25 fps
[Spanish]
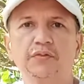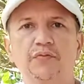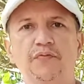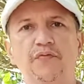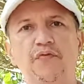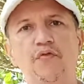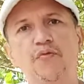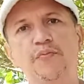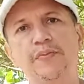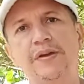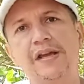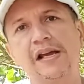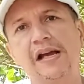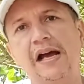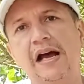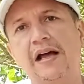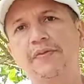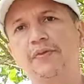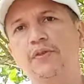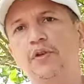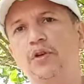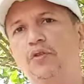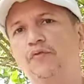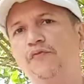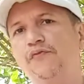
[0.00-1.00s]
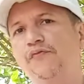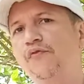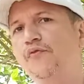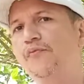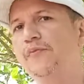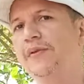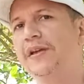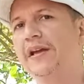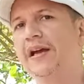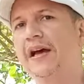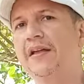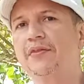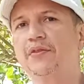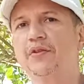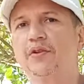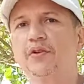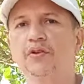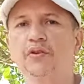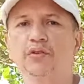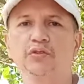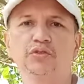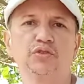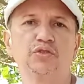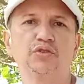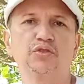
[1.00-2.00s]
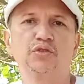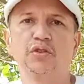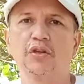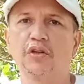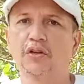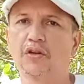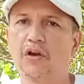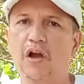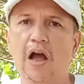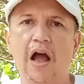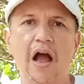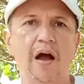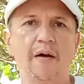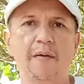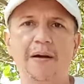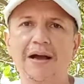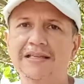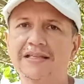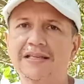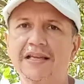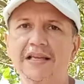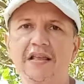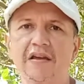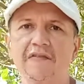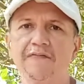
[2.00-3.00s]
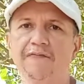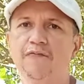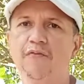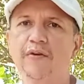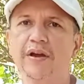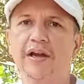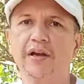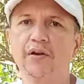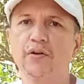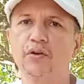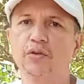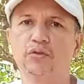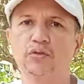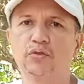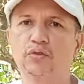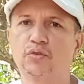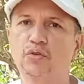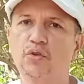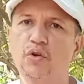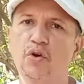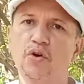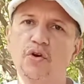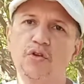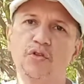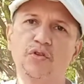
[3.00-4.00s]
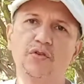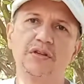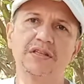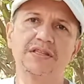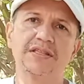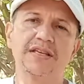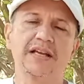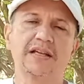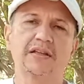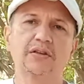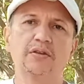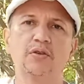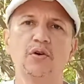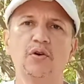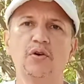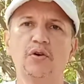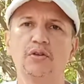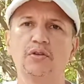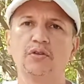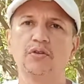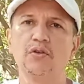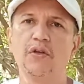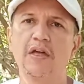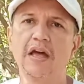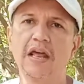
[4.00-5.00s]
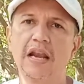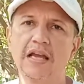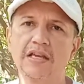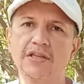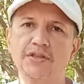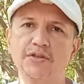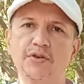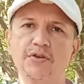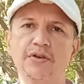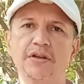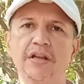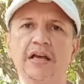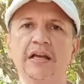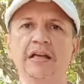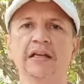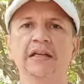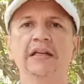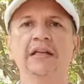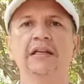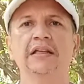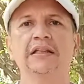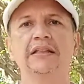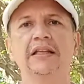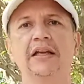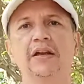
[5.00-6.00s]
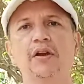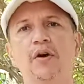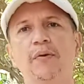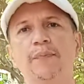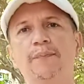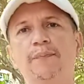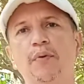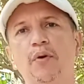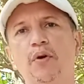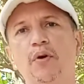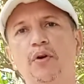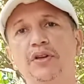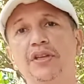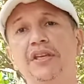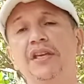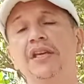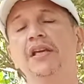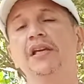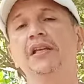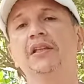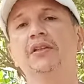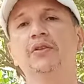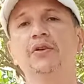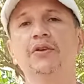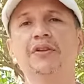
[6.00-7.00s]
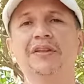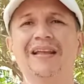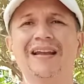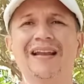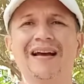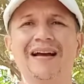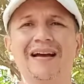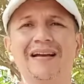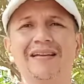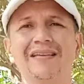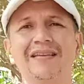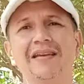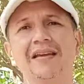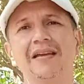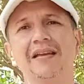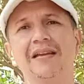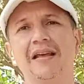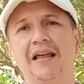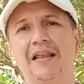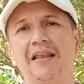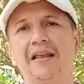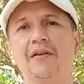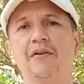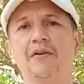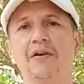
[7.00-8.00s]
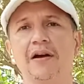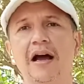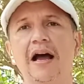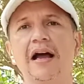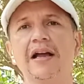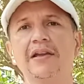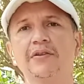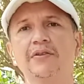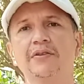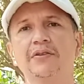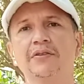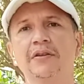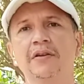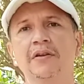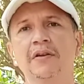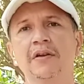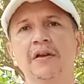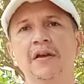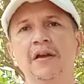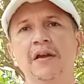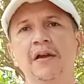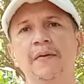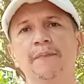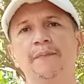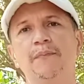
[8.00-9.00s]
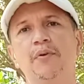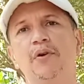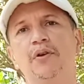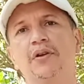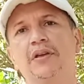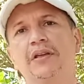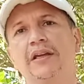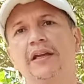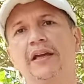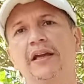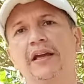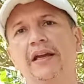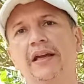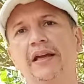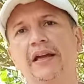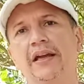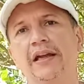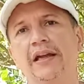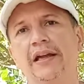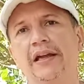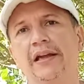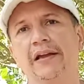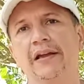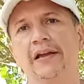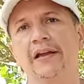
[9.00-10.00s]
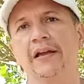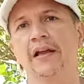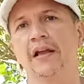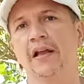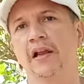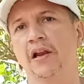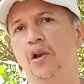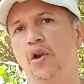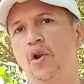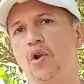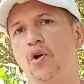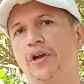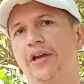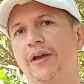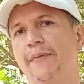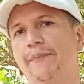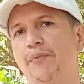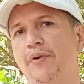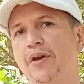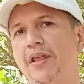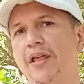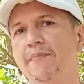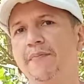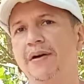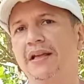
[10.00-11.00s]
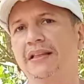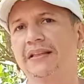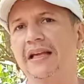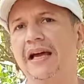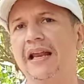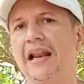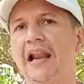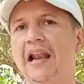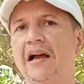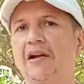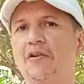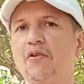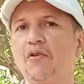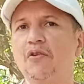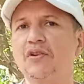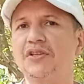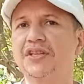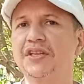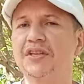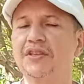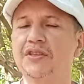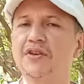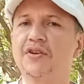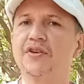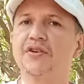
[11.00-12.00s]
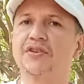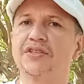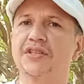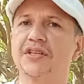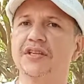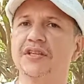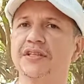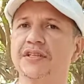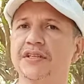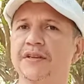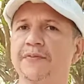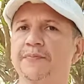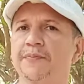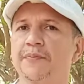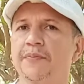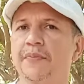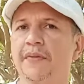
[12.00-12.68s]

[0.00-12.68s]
fumigando, fumigando a base de fuego todo el sector, toda la zona de los pollitos, de las gallinas, de los gallos, porque lo que puede matar a la coccidiosis